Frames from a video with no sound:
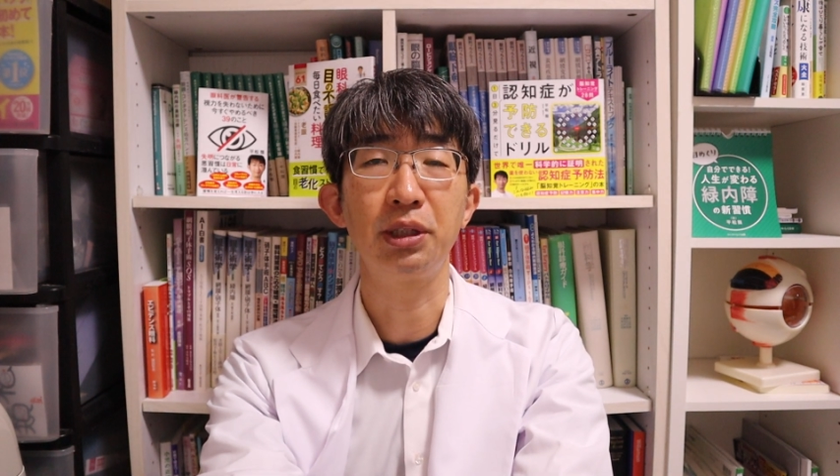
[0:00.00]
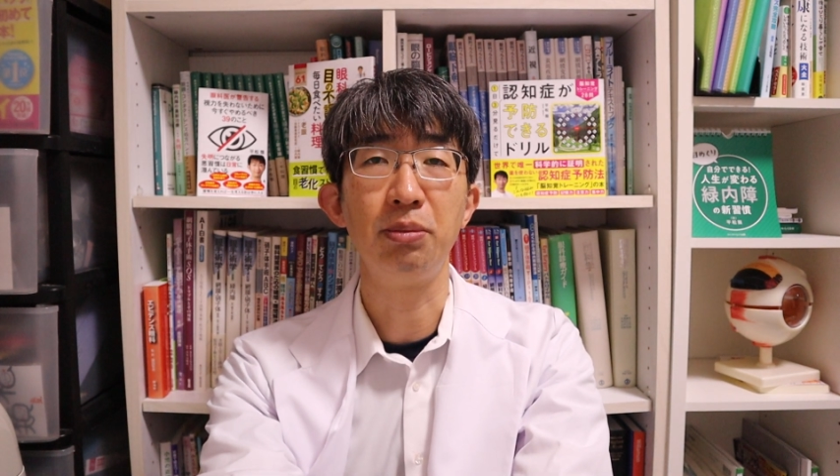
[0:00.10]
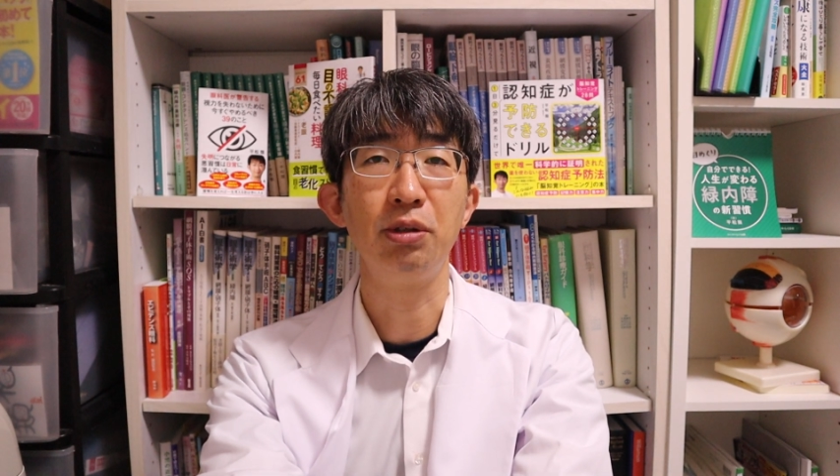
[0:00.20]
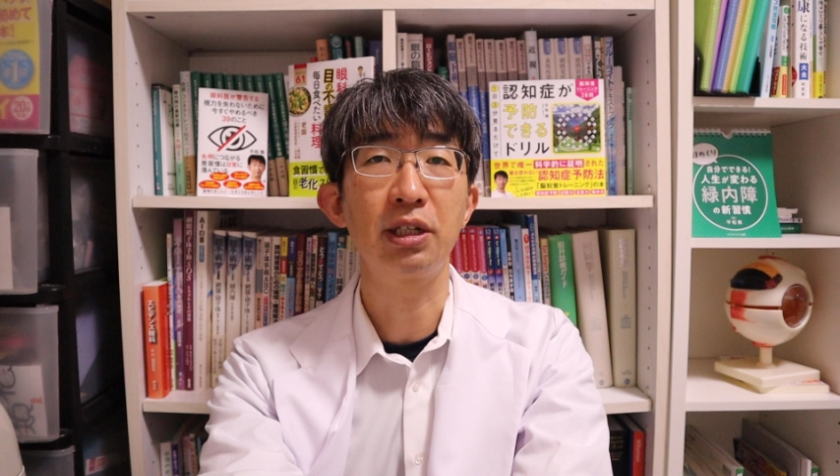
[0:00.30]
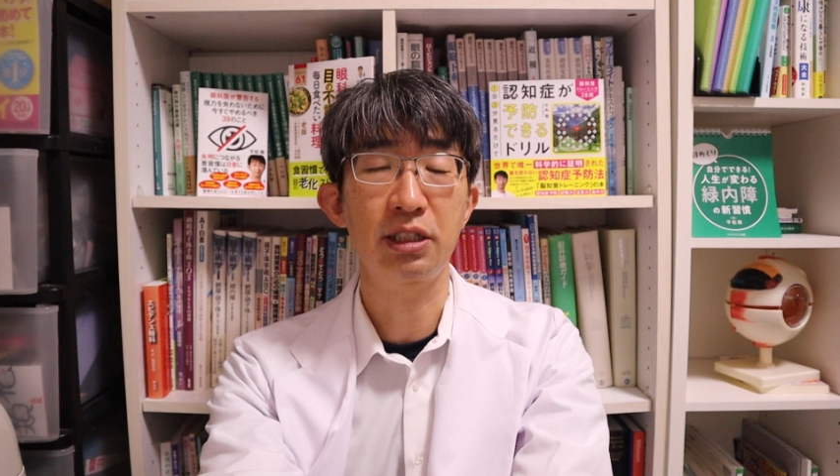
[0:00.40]

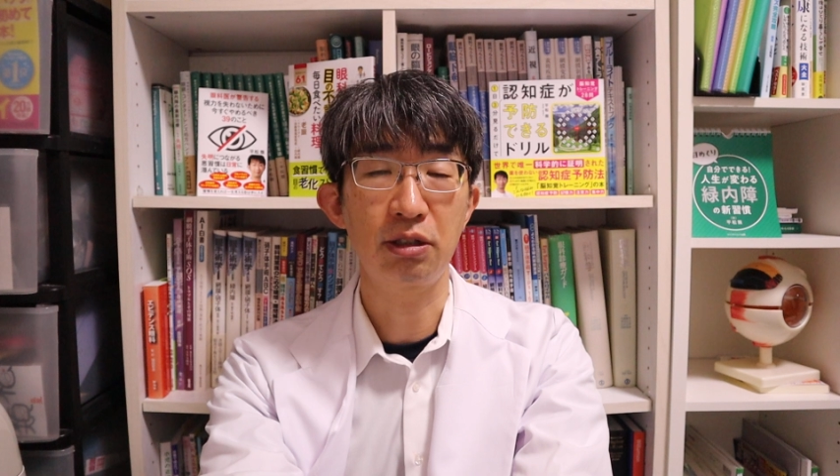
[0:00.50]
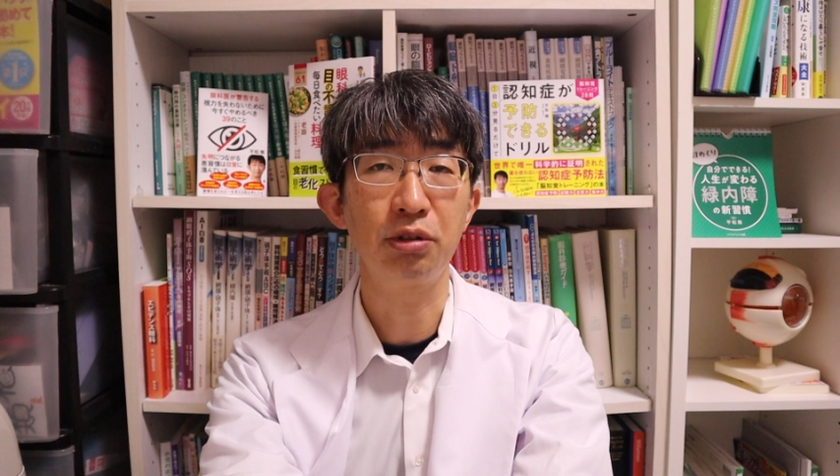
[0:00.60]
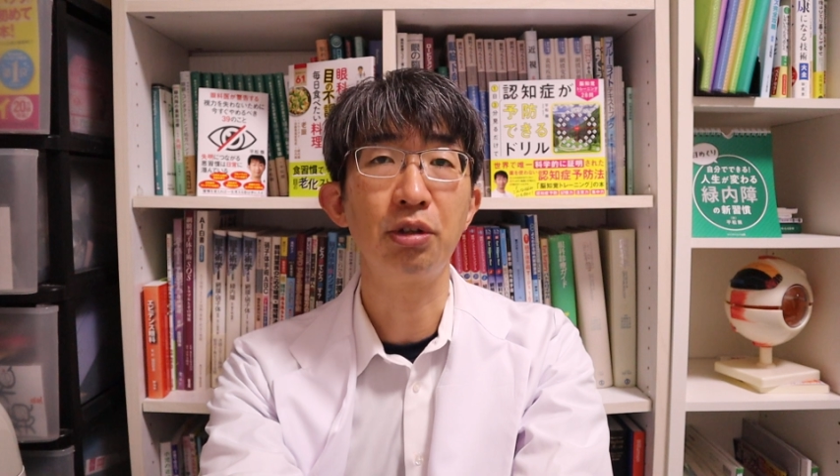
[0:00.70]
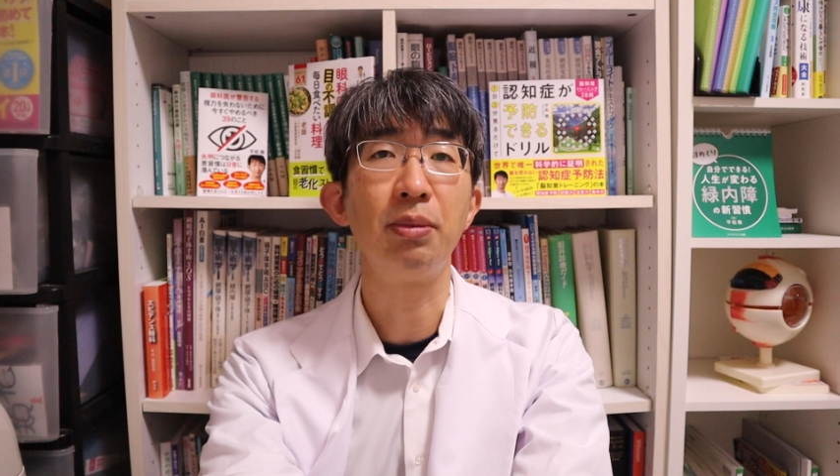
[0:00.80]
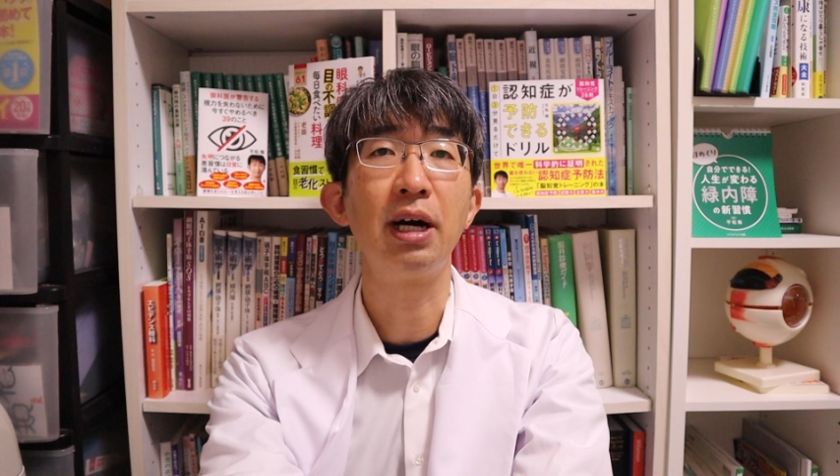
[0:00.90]
て見逃しちゃう
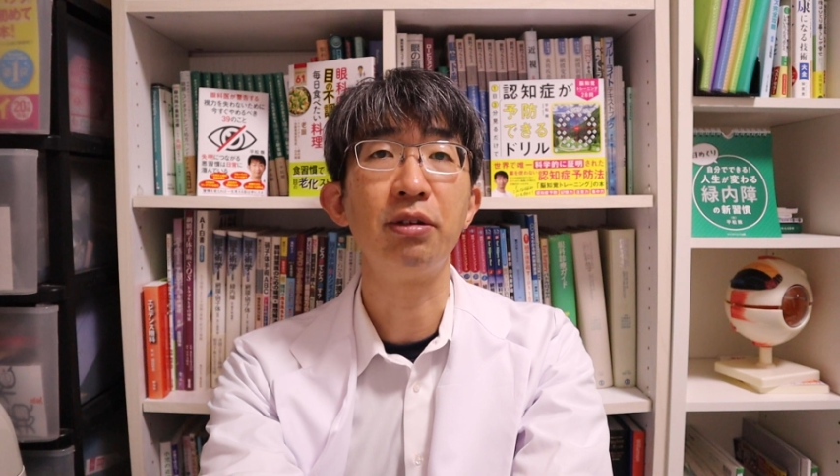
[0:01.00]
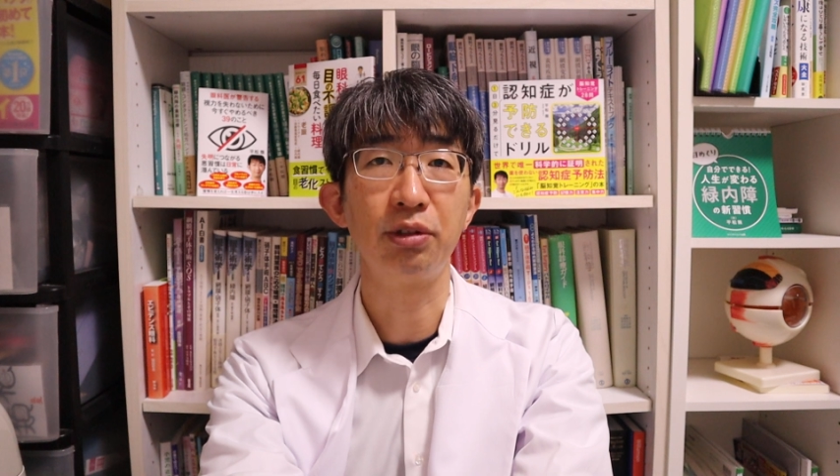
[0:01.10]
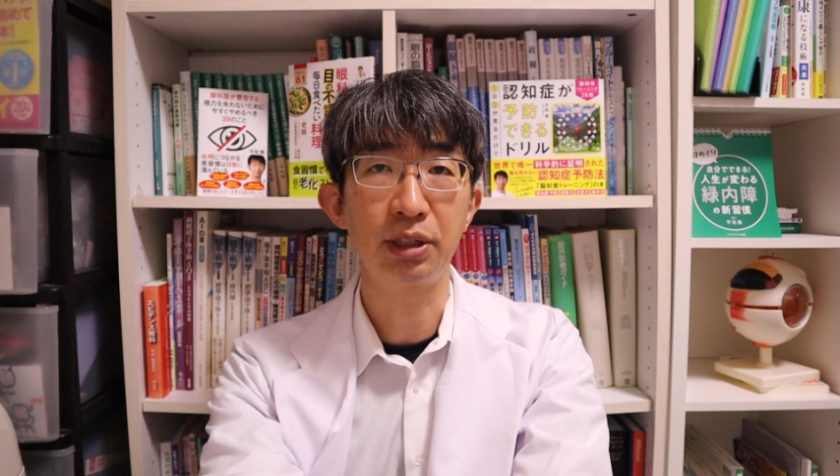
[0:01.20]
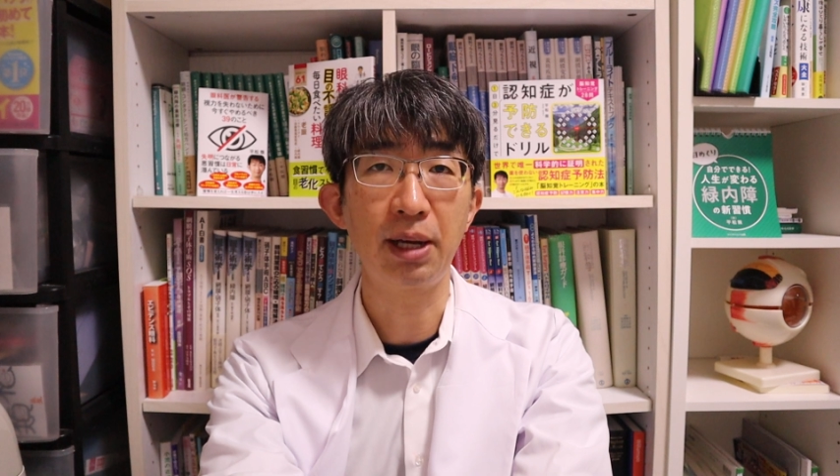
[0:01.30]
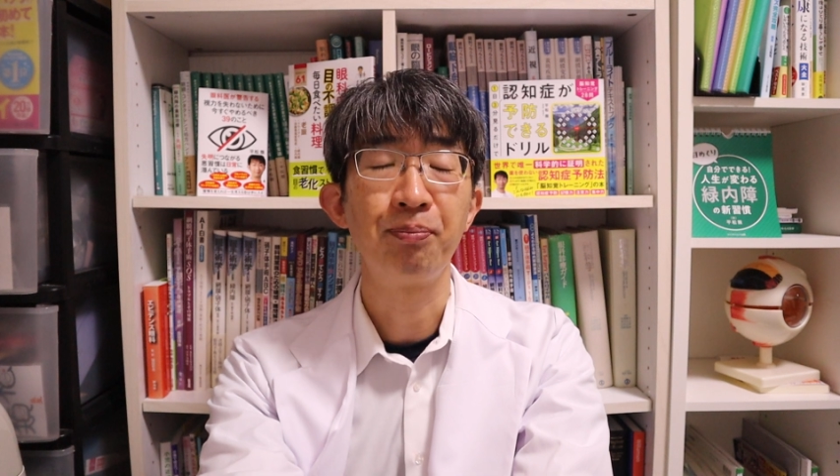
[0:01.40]
こともある
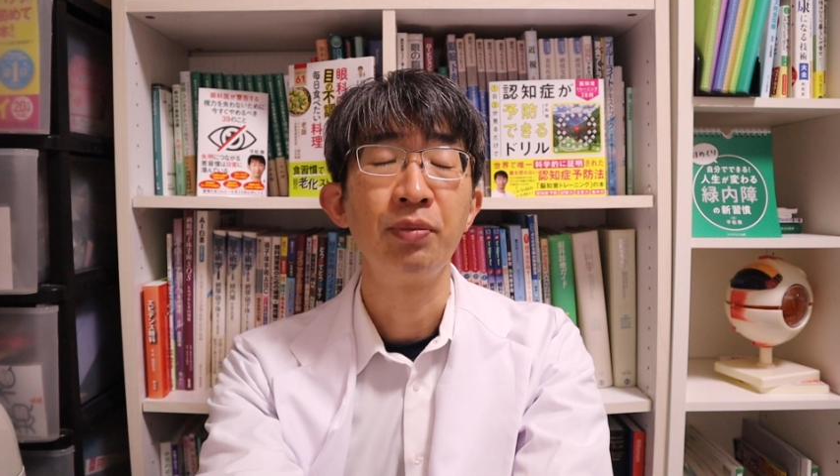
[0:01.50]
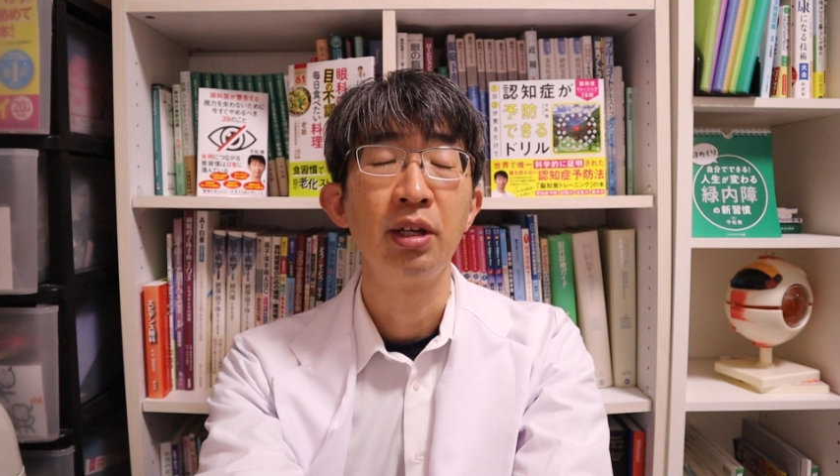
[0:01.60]
ので、